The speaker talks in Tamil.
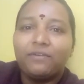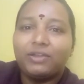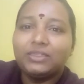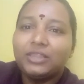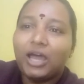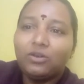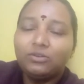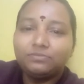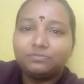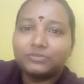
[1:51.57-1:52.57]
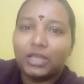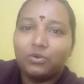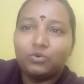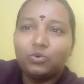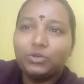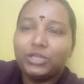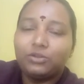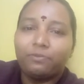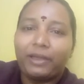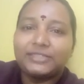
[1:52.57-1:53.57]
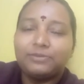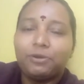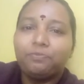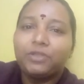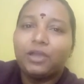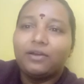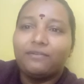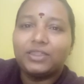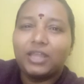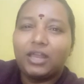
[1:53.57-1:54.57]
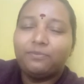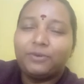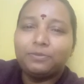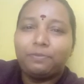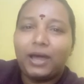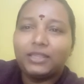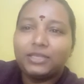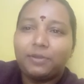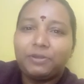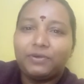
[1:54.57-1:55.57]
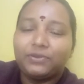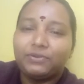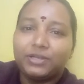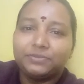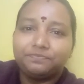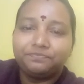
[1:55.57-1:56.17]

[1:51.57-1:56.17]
வந்தாலும் அவர் டியூட்டி இருக்கும் மேக்ஸிமம் வந்தாலும் வந்து பார்த்துட்டு அப்படியே வந்துடுவார்